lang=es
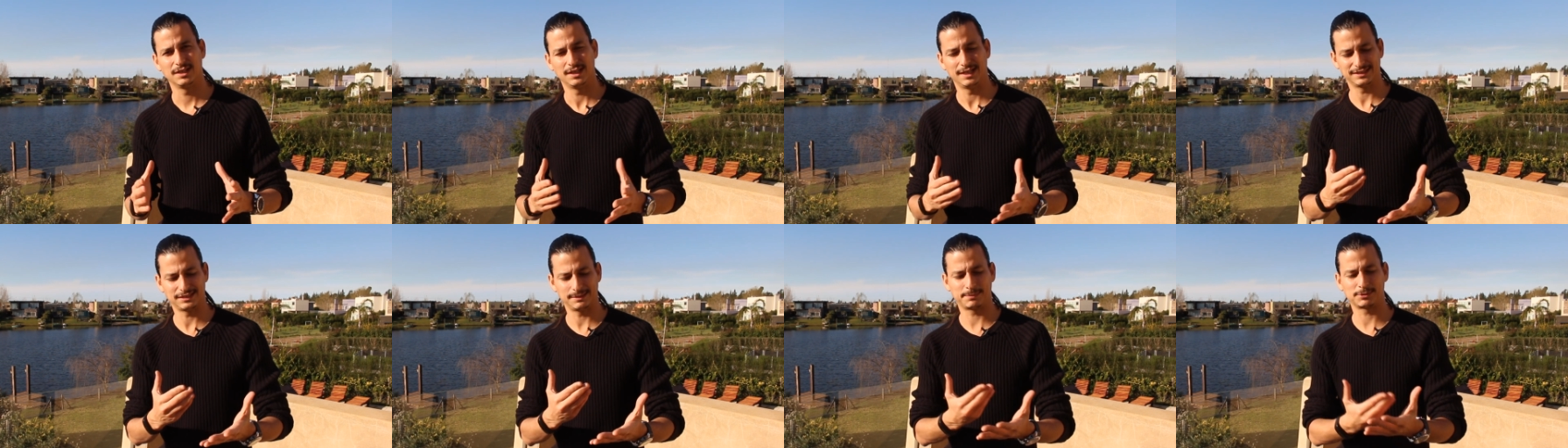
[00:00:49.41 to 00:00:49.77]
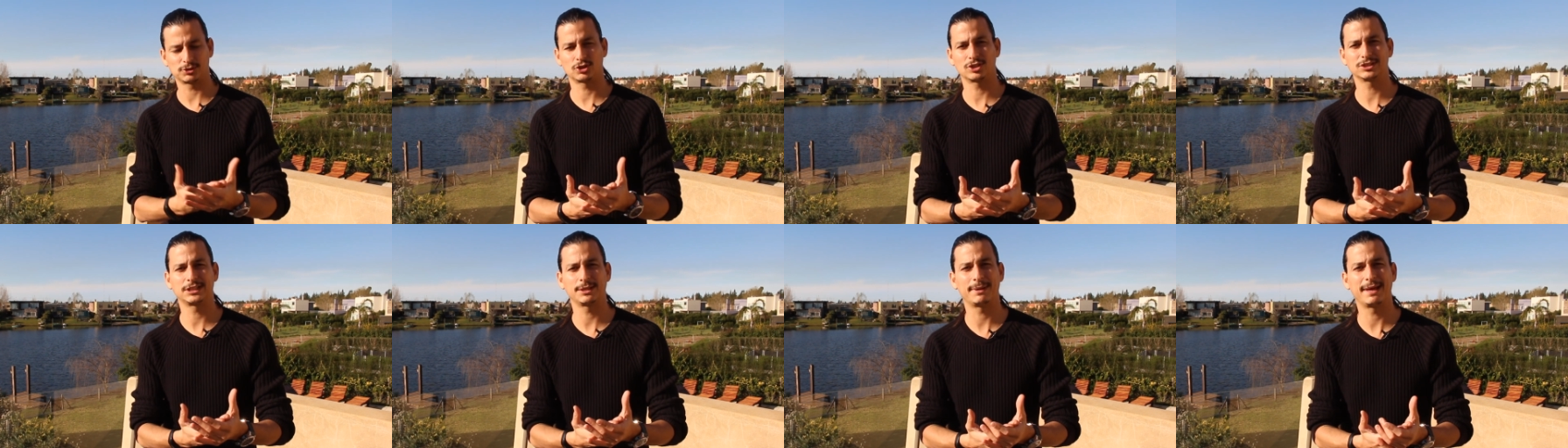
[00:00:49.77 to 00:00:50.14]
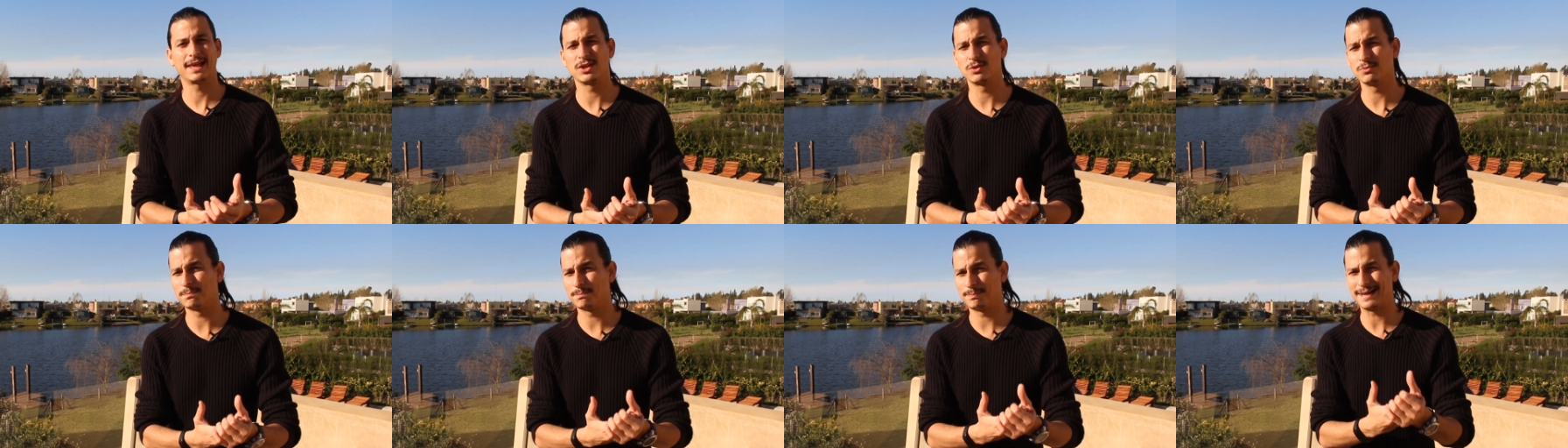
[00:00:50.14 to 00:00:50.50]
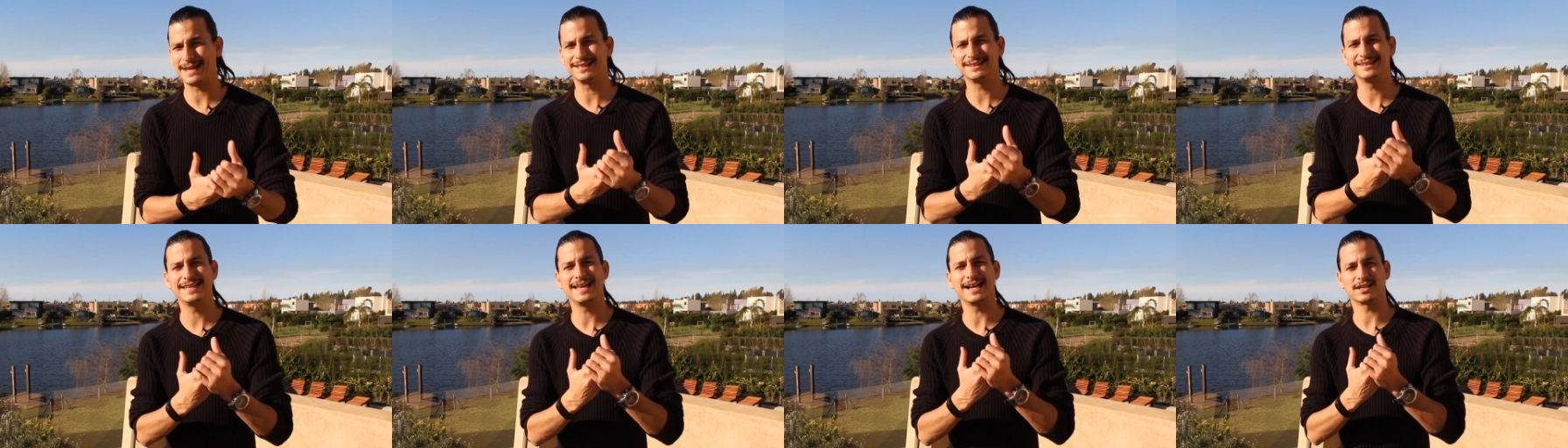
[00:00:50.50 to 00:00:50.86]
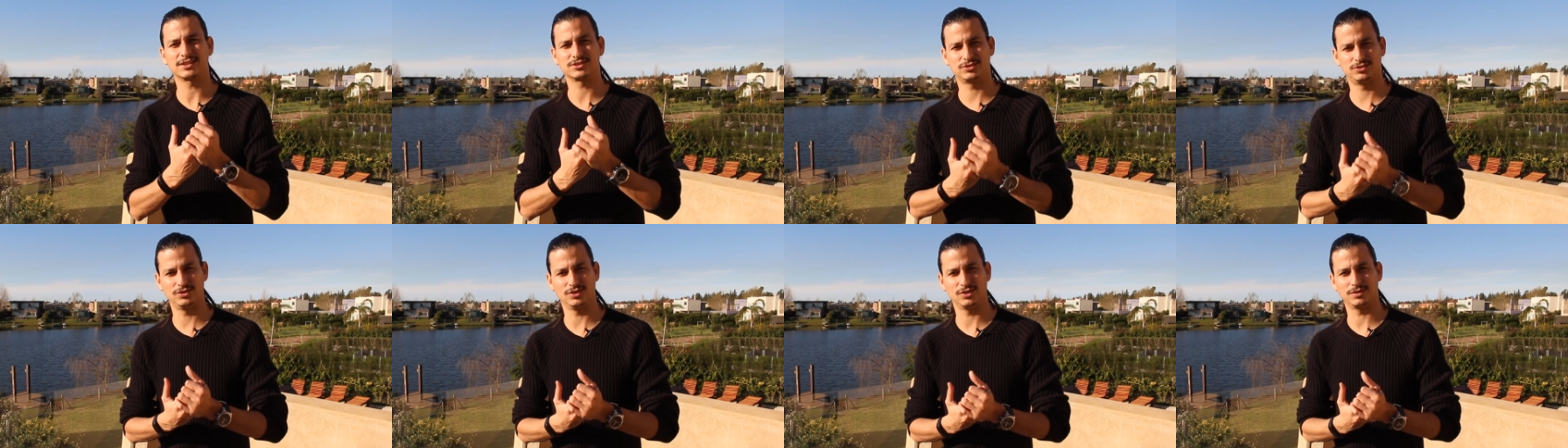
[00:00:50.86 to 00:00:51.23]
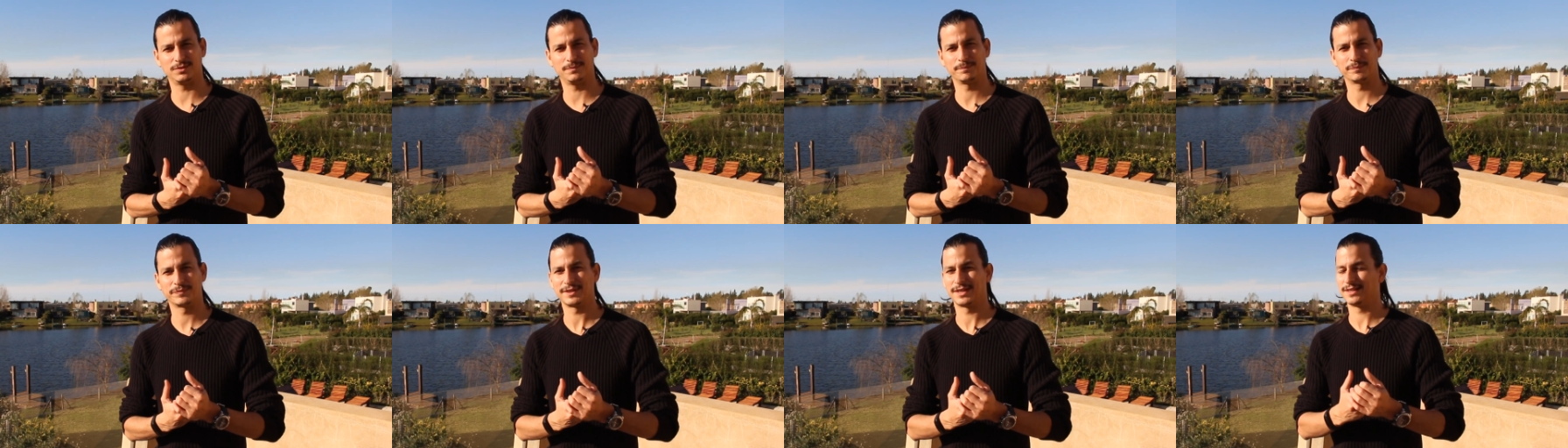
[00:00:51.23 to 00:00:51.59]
Esa persona te va a dar un plan de acción.